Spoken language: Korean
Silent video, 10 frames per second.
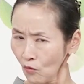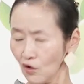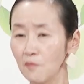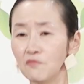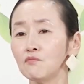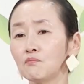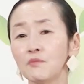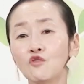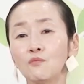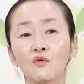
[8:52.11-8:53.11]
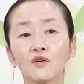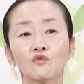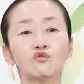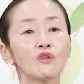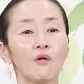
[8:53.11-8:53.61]
내 미움 보는 게
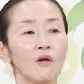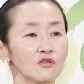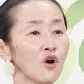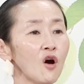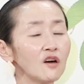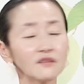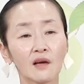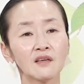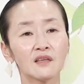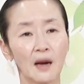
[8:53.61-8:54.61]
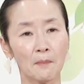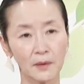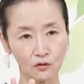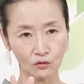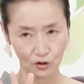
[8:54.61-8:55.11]
두려워. 절대 그 일을 안
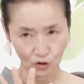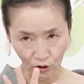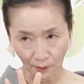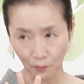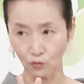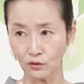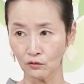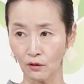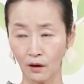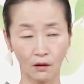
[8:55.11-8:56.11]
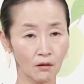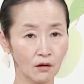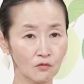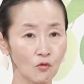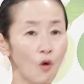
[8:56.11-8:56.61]
만들고 이렇게 쳐다보고 있는 거야.
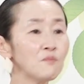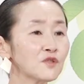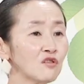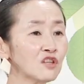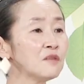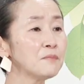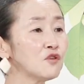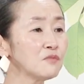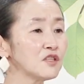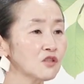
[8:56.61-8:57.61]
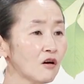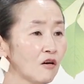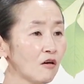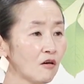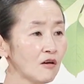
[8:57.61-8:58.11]
뭐 엄청 큰
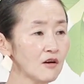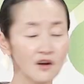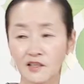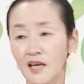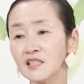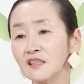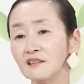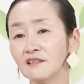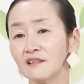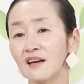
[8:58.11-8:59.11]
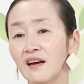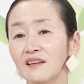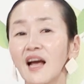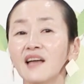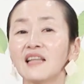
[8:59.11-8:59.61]
미움이죠. 사실은
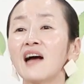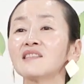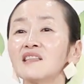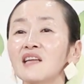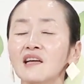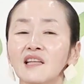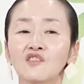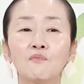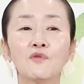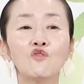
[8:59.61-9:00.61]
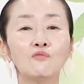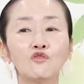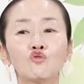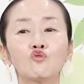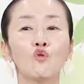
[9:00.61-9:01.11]
내가 당사자가 돼서
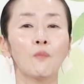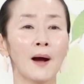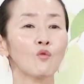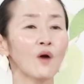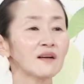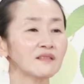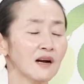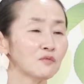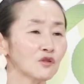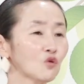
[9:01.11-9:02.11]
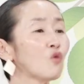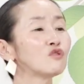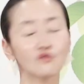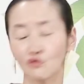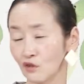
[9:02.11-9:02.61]
미움을 주고 받고 하는 사람보다 더
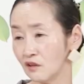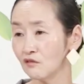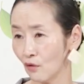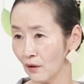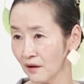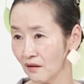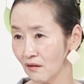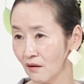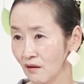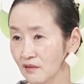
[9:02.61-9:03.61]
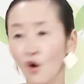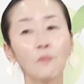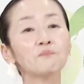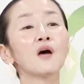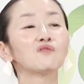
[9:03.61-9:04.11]
클 수도 있는 거예요. 근데
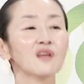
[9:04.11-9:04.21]
없다고